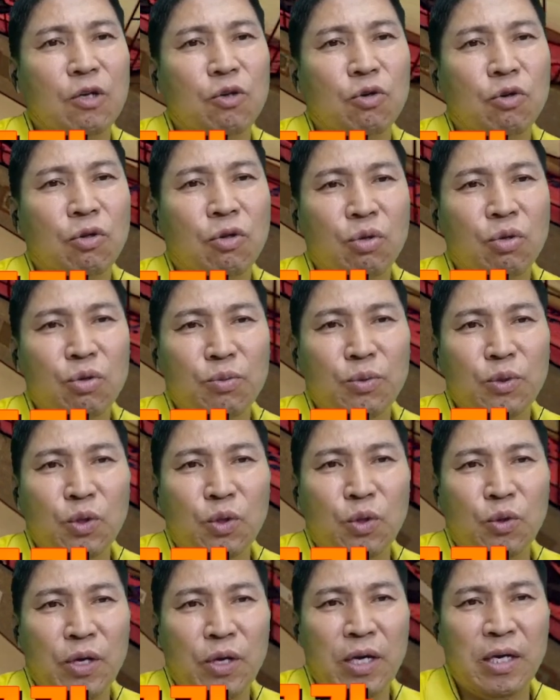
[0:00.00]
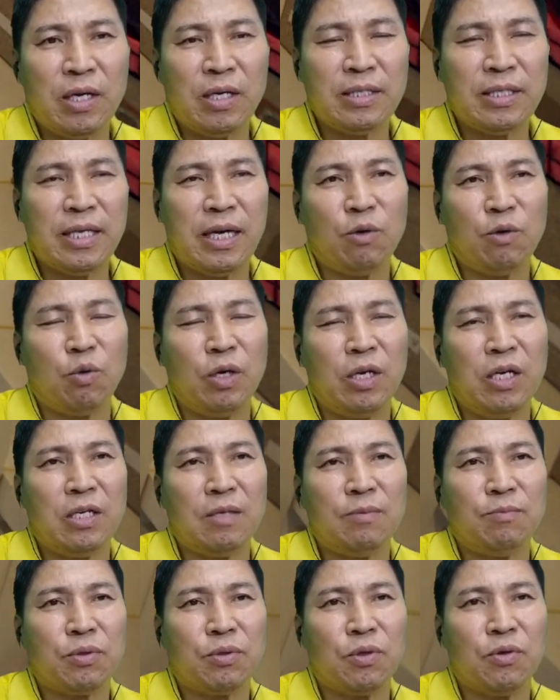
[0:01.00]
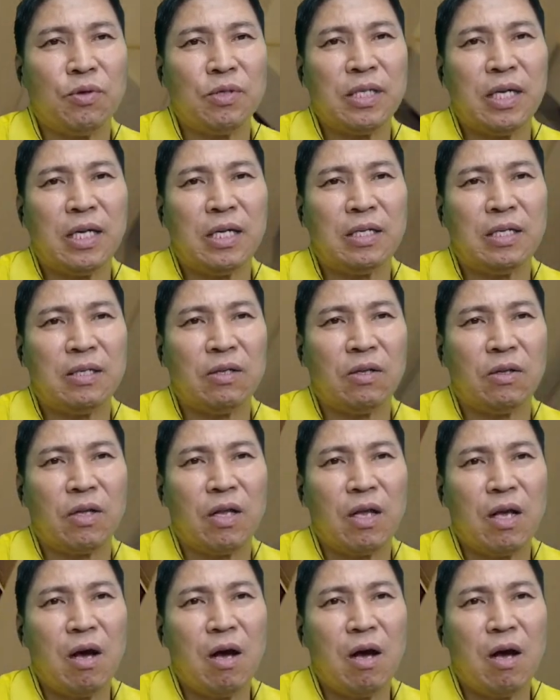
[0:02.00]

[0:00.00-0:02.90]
유튜브 동영상 올리는 부동산은